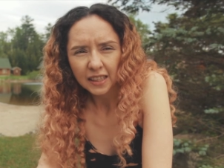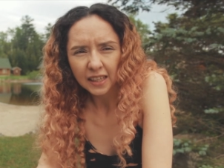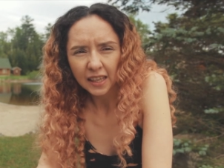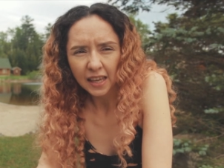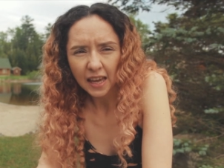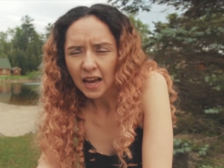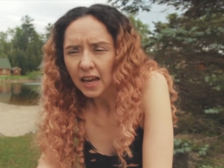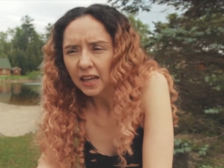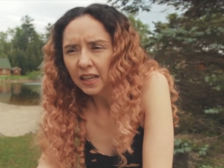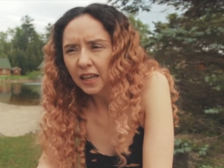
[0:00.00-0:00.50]

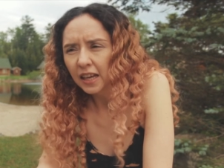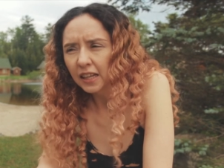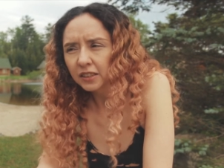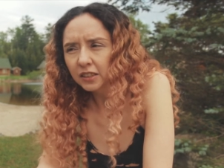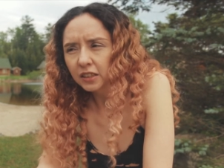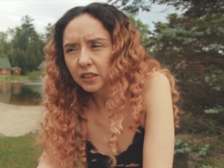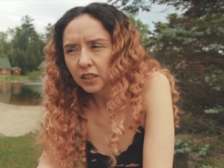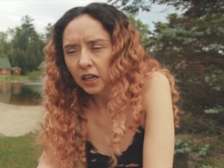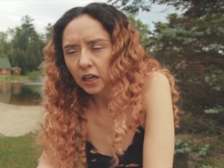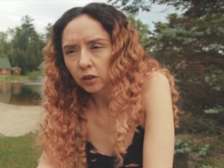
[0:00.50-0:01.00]
que hay en
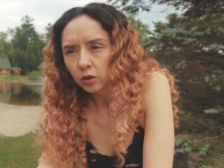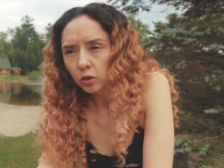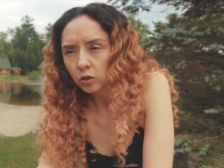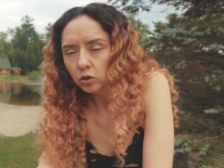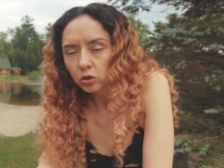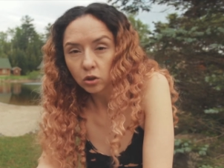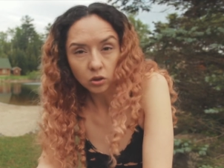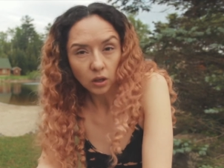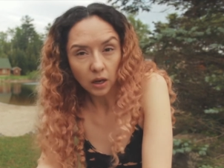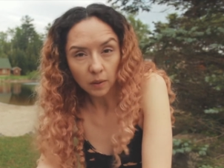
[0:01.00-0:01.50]
llenarnos
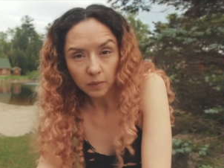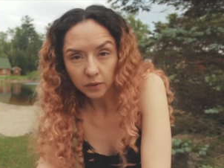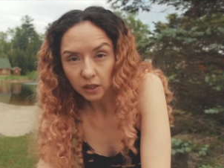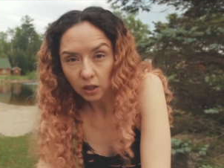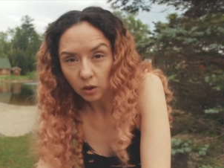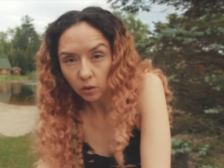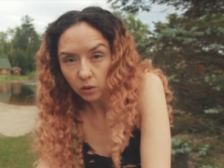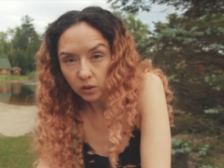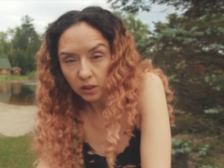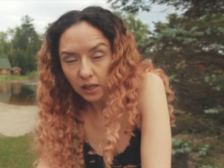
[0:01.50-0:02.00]
no
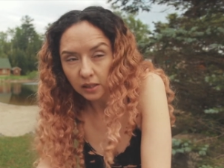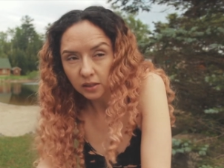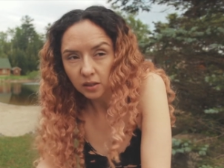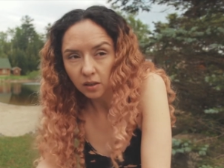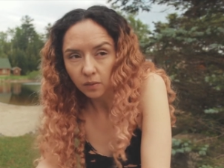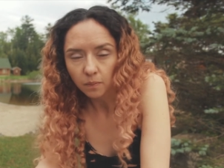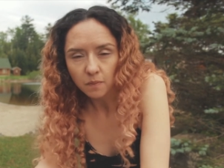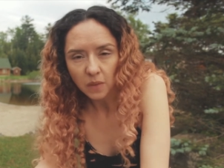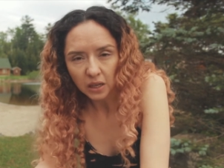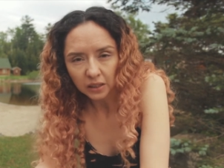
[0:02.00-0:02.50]
solamente cosas
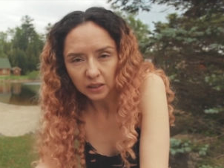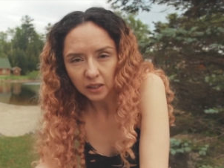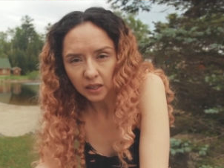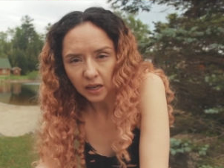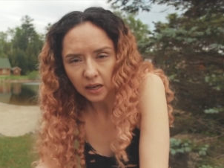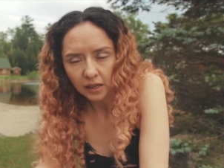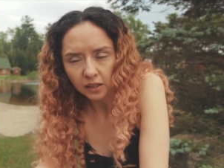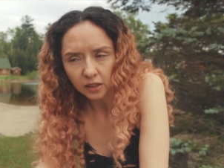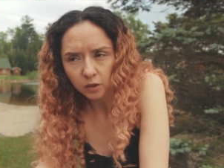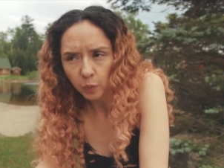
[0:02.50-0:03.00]

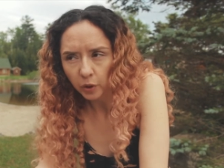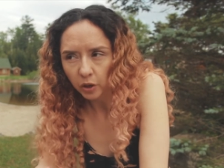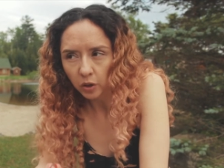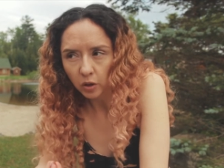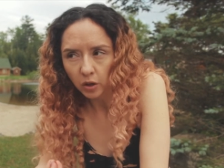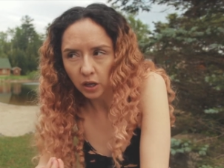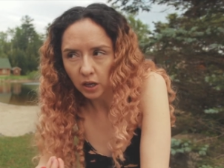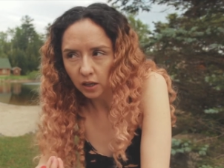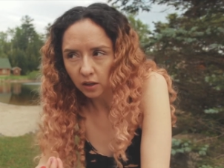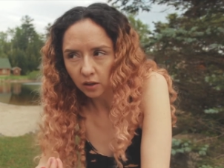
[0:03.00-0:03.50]
materiales, pero
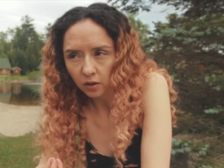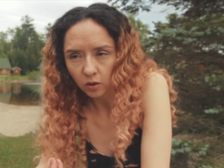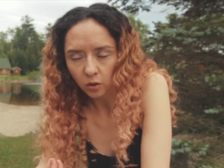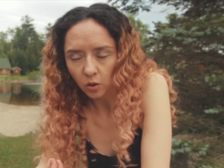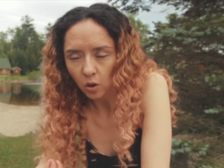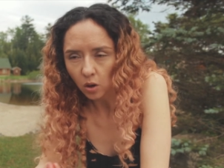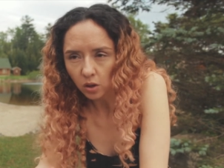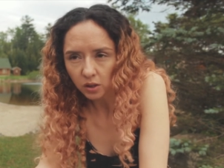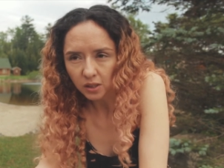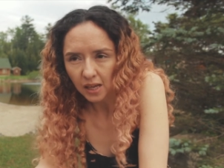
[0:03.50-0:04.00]
de
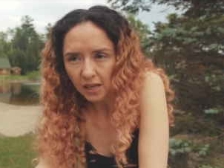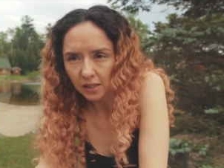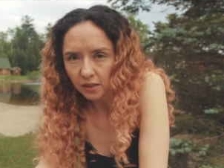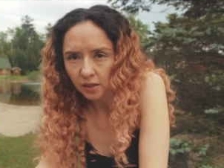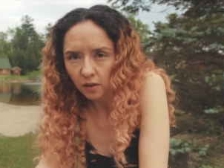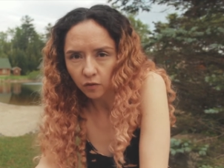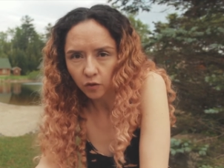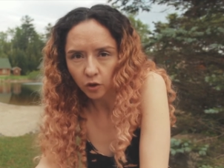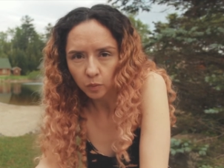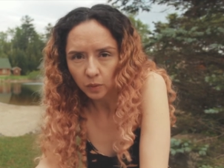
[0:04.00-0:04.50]
cosas, de
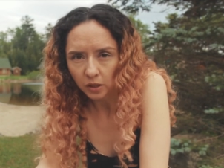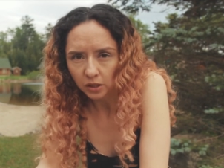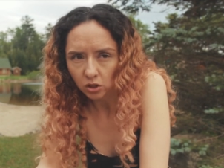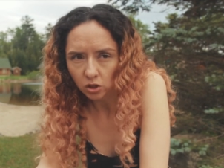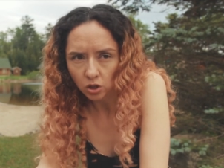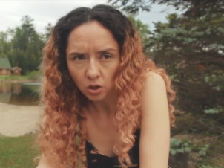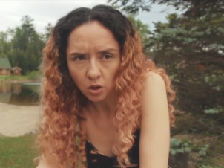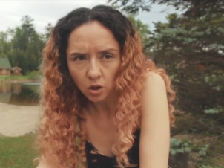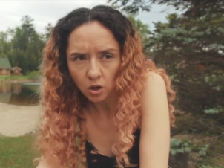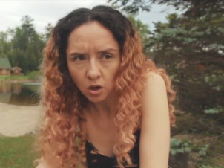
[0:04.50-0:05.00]

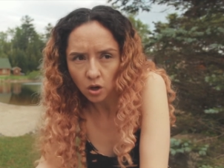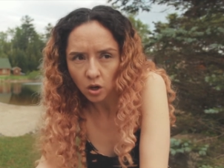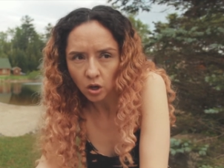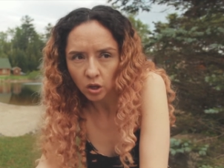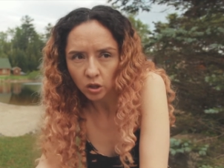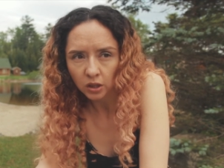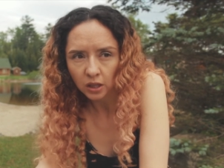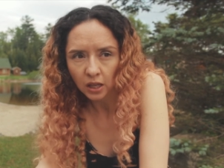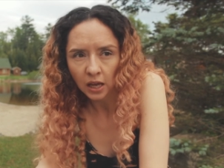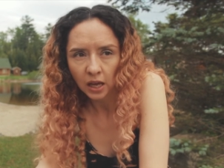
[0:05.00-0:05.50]

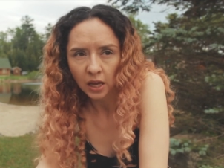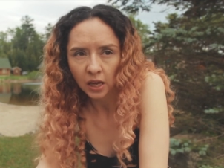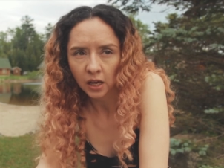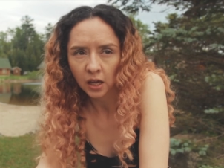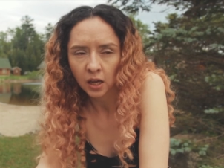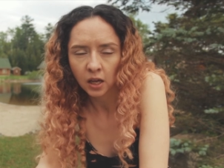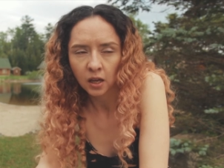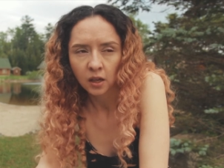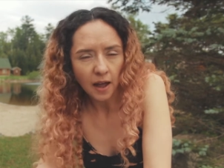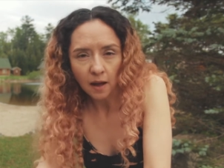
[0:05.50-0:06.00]
información,
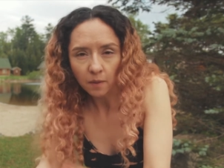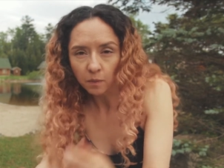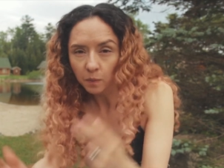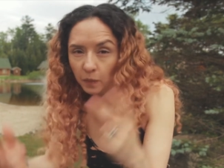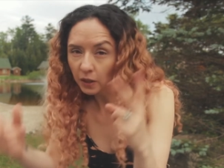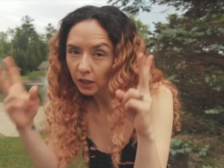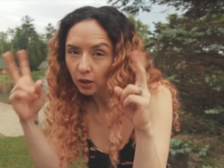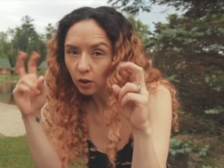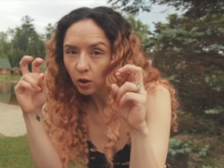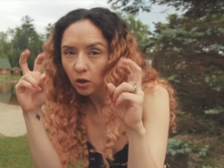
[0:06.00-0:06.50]
de
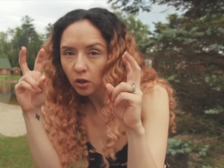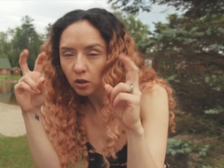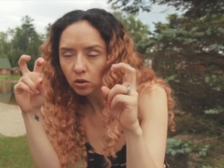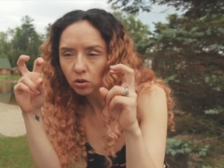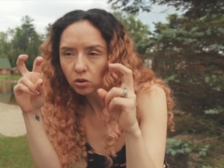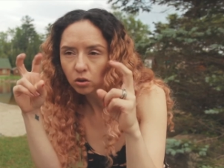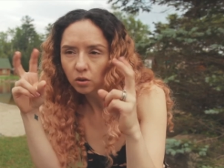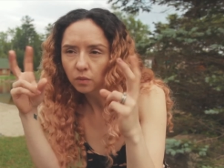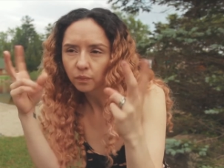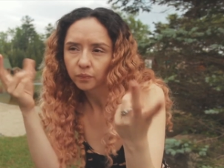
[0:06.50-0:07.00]

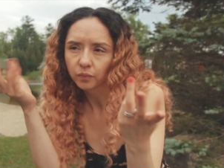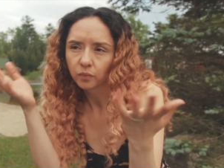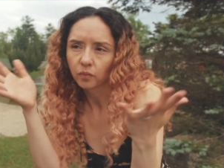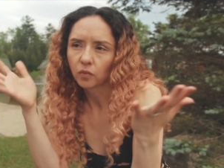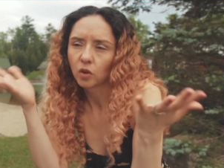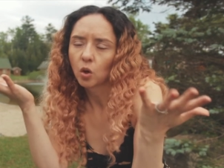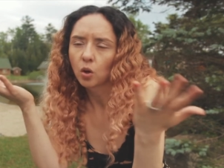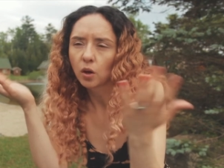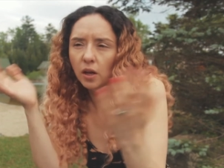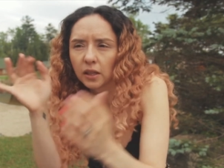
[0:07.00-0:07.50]
amigos
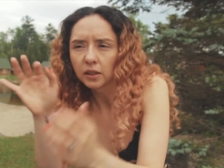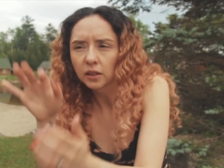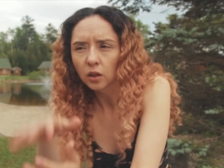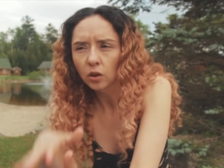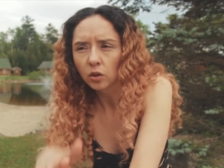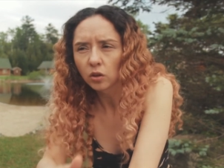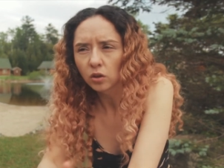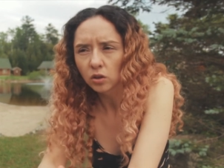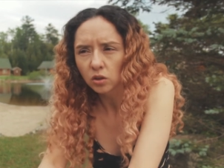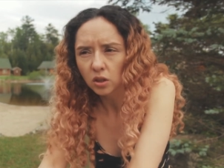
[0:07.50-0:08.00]
o de gente
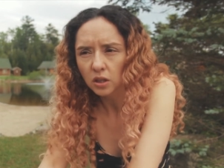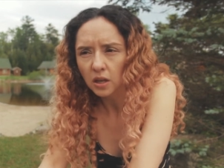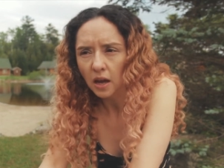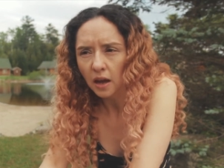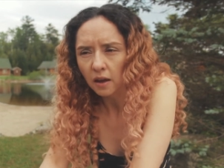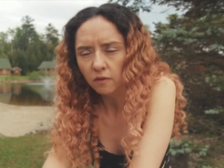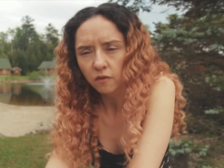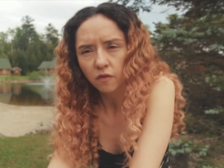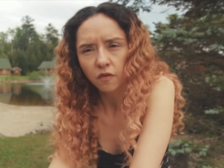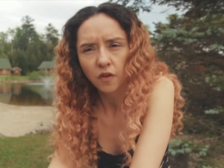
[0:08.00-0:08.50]

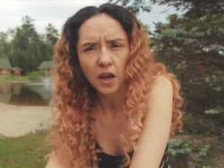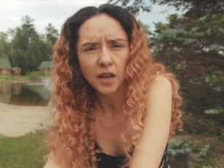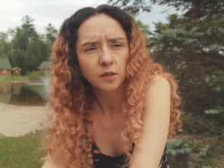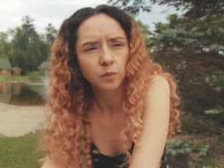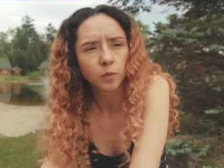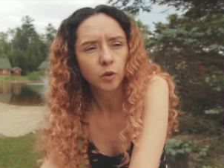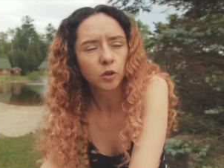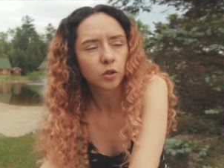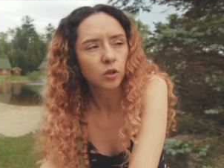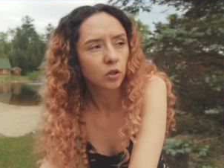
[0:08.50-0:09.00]
conocida en
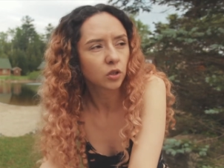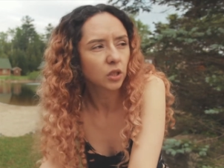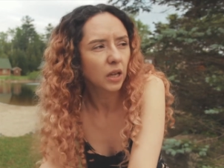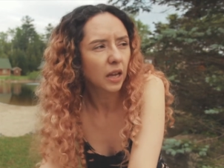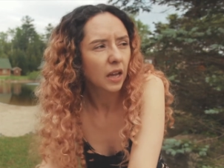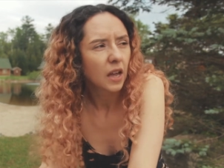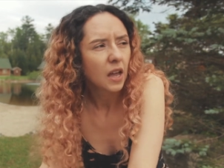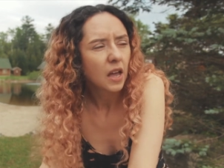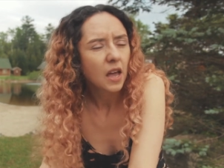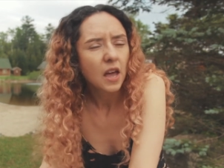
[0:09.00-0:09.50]
Facebook, no
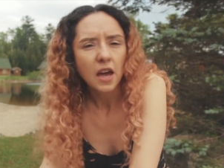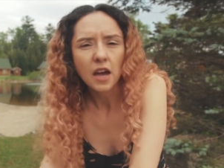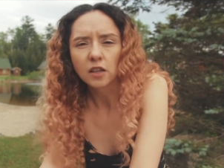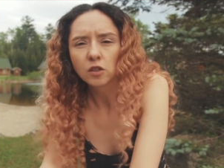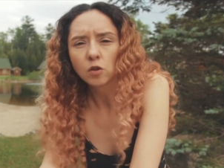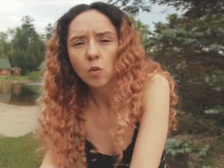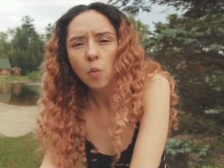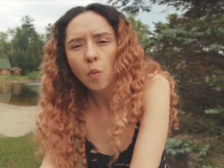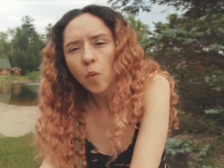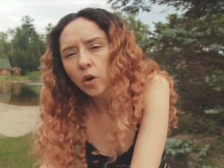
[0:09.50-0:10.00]
sé.
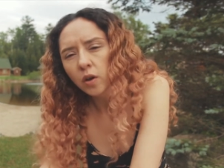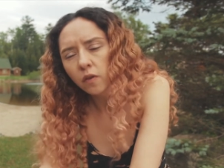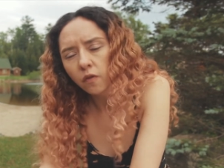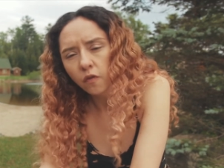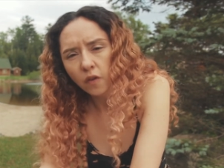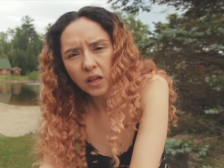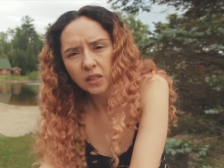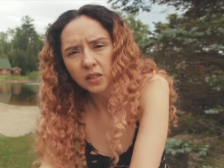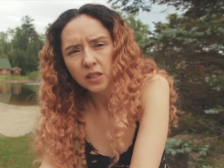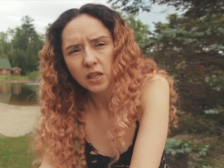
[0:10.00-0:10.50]
Es muy
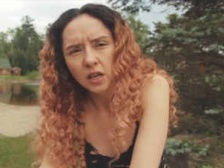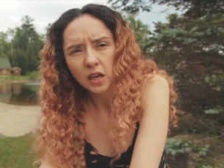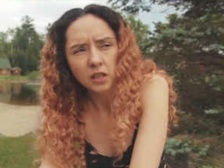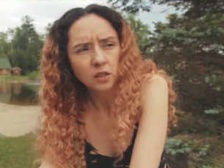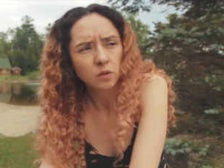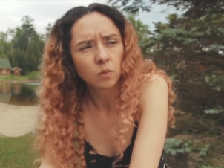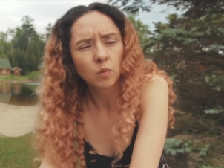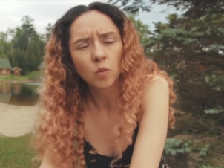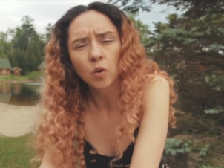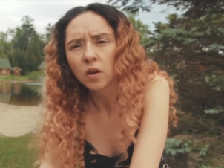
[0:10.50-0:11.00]
fácil,
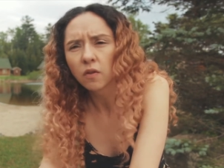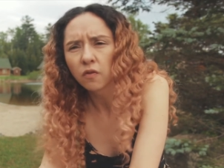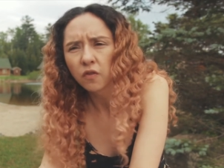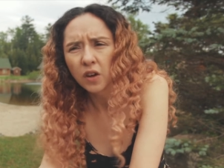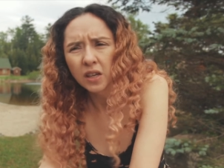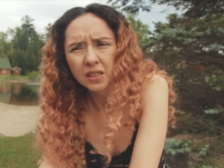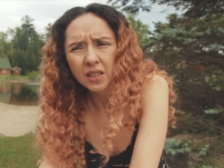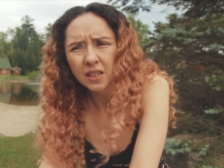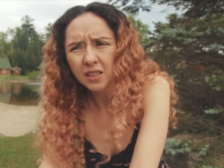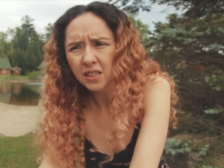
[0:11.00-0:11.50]
es muy
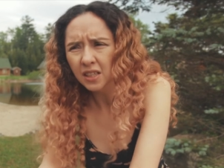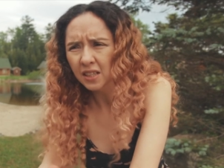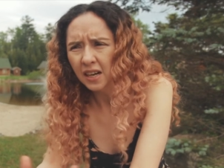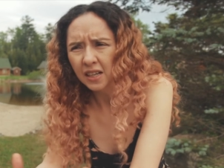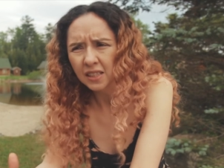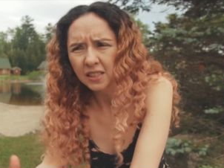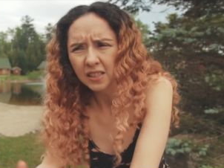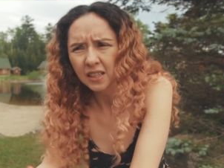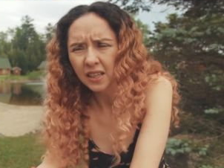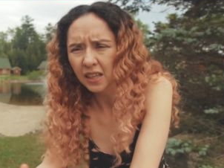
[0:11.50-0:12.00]
fácil
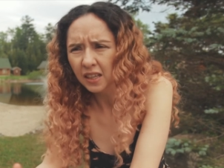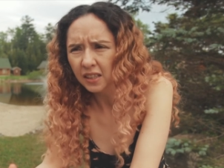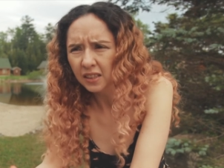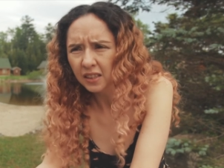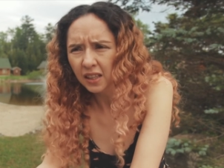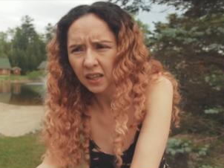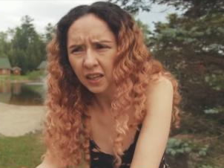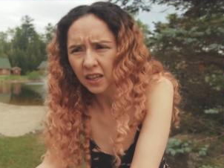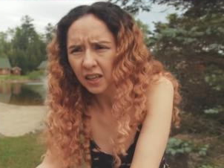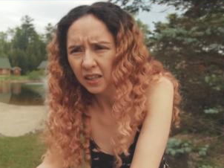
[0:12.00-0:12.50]
llenarse
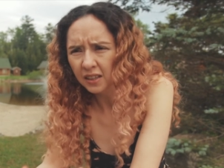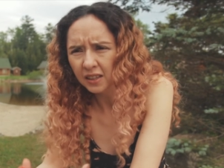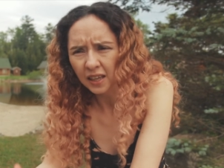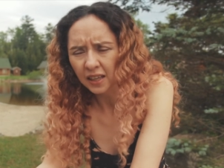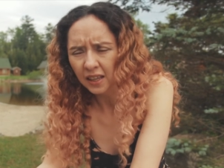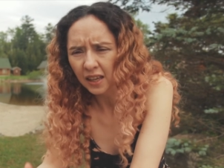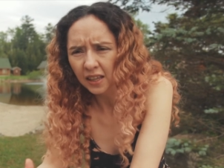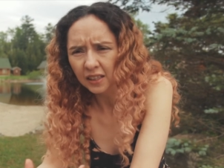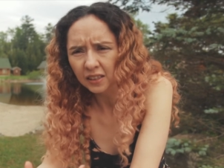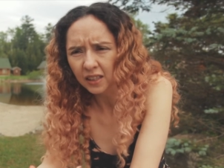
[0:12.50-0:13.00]
de,
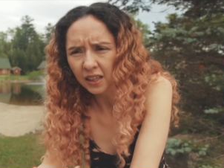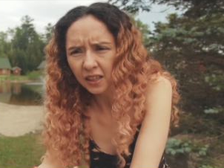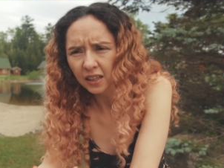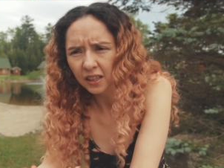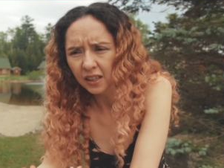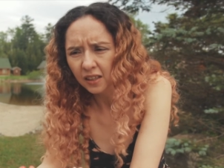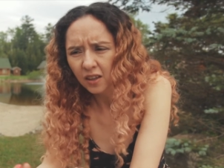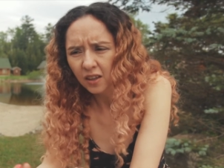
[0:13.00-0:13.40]
gente